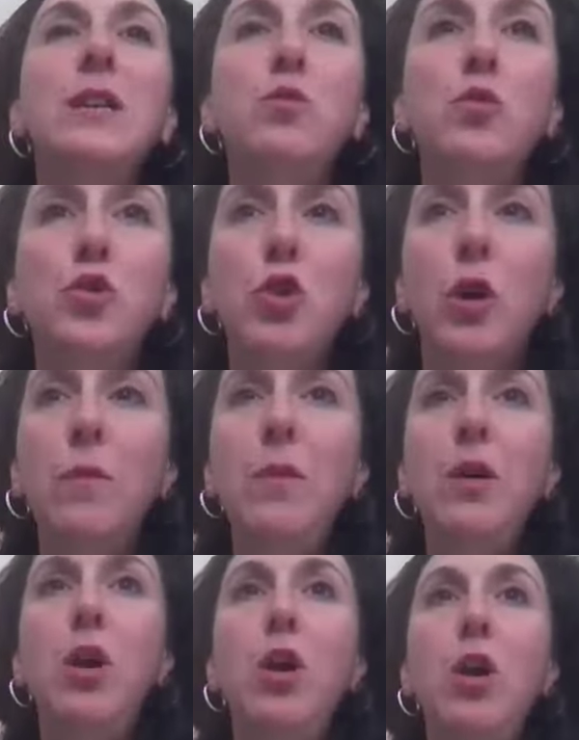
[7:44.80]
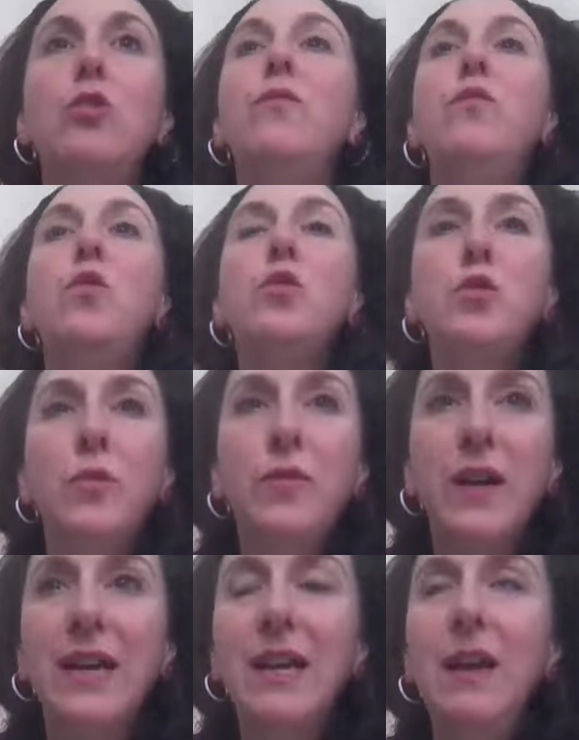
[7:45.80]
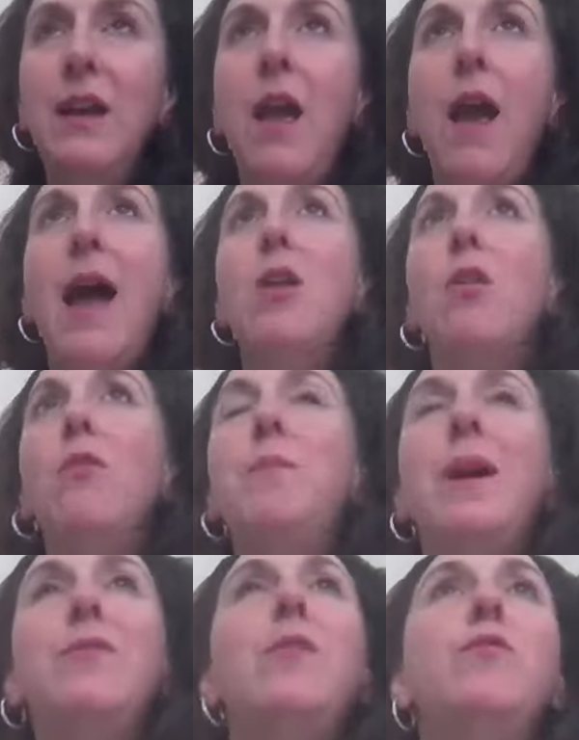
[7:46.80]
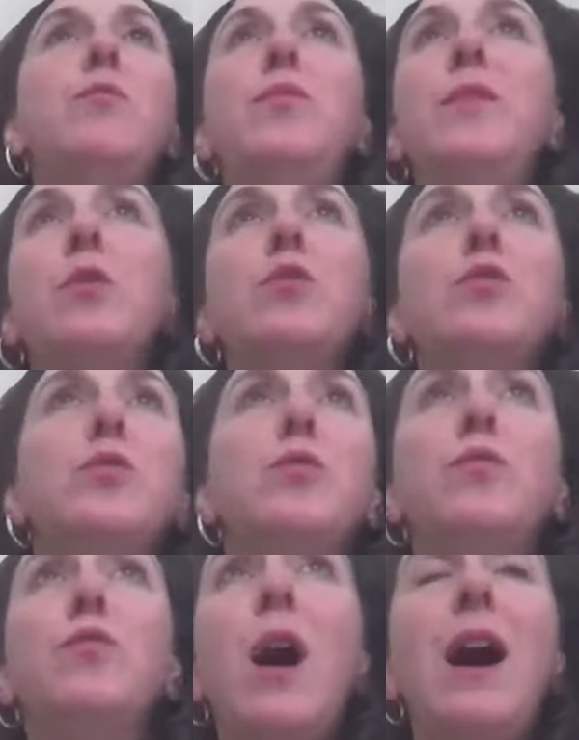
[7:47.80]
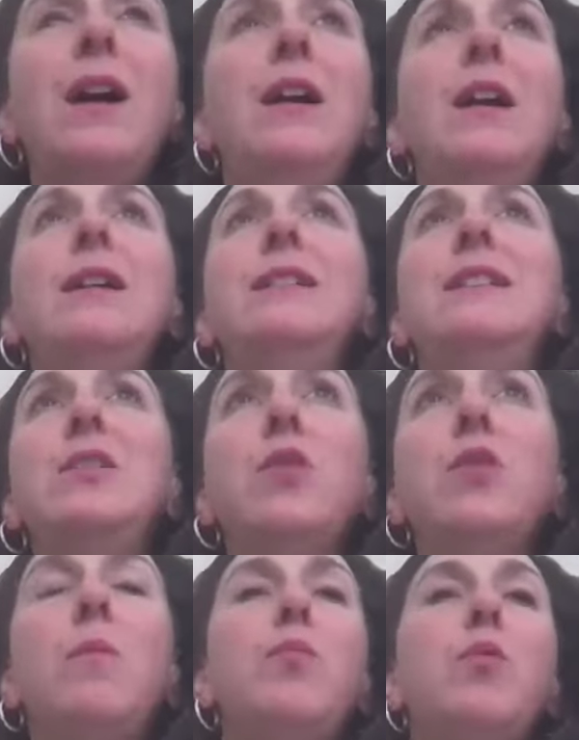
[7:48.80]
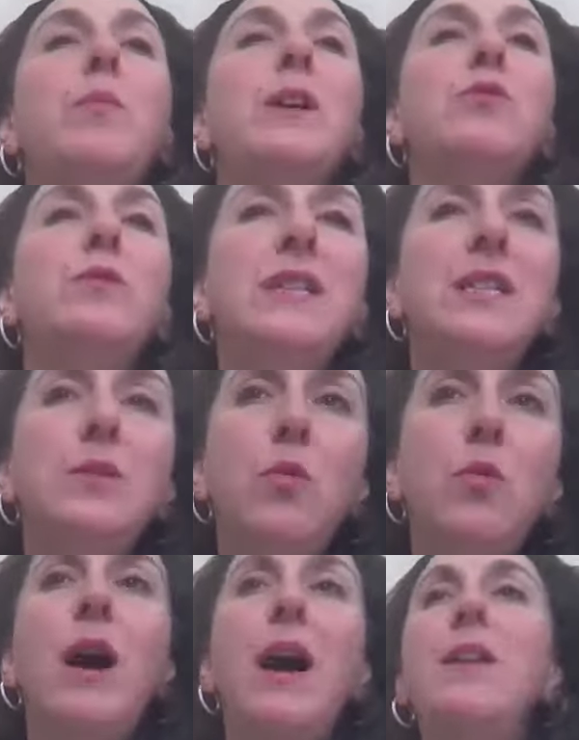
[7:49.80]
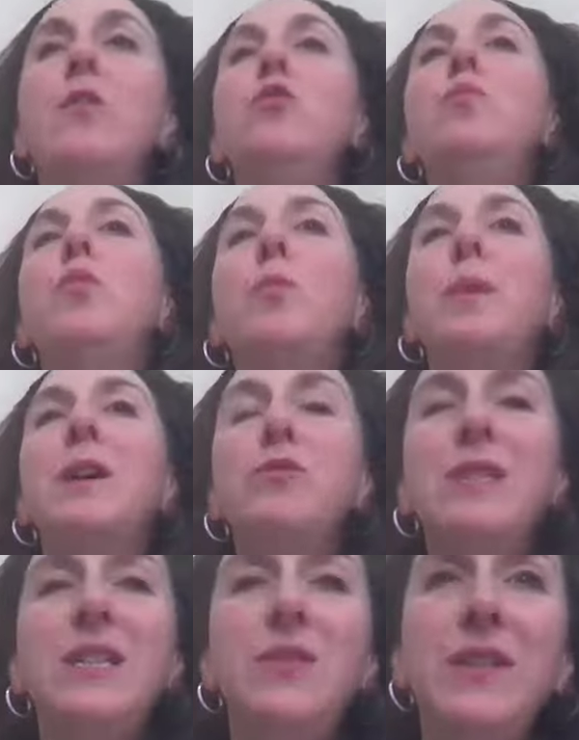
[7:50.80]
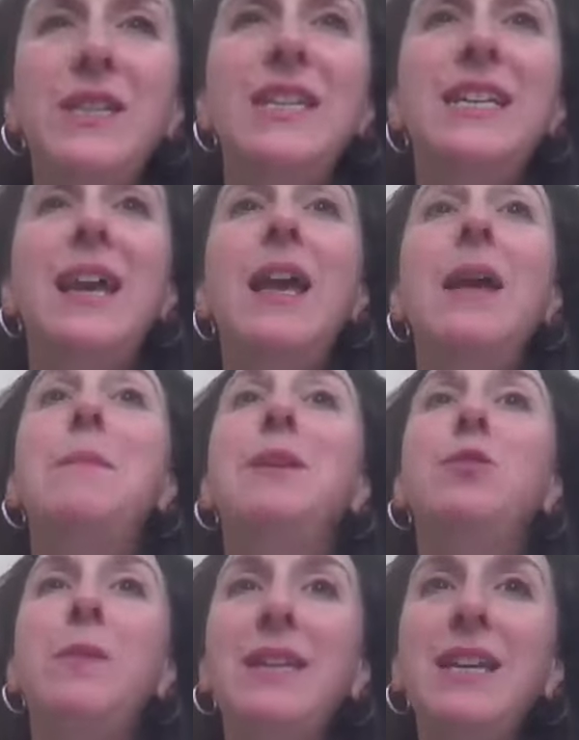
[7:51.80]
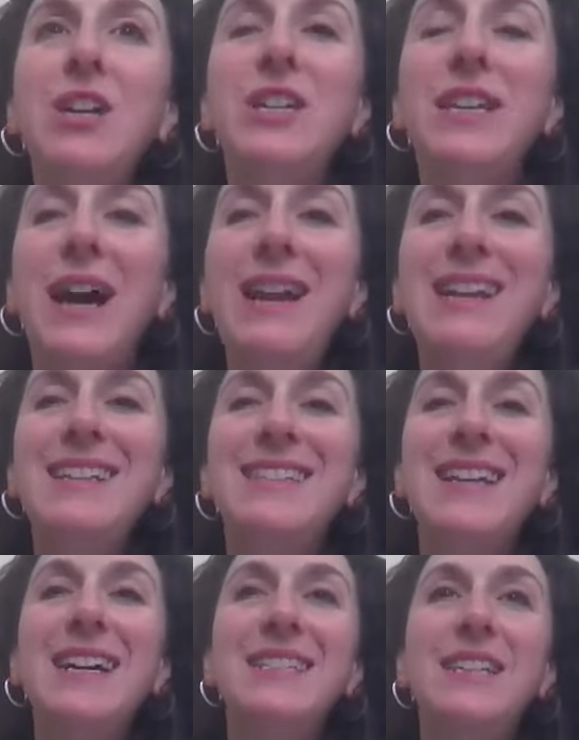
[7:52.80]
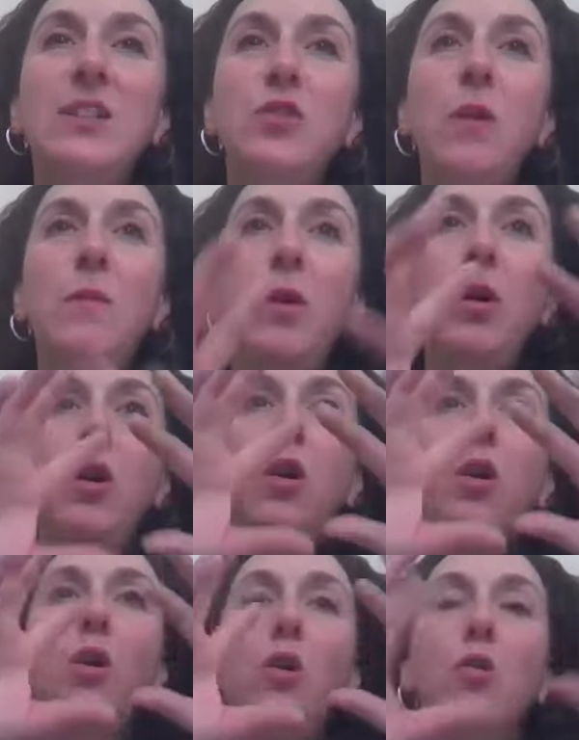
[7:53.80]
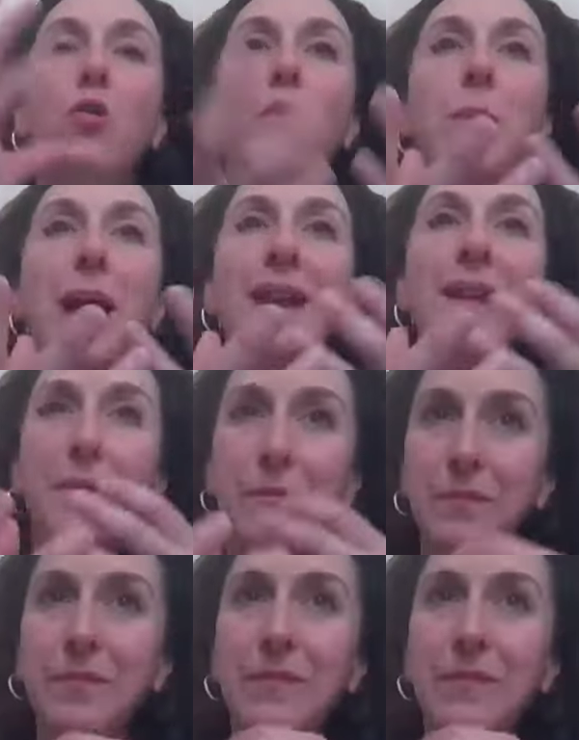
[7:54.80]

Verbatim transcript: que c'est une somme que vous recevrez. Alors, parfois, vous pouvez recevoir des sommes pour le préjudice moral, une pour le préjudice physique, mais de manière générale, ça reste des sommes globales.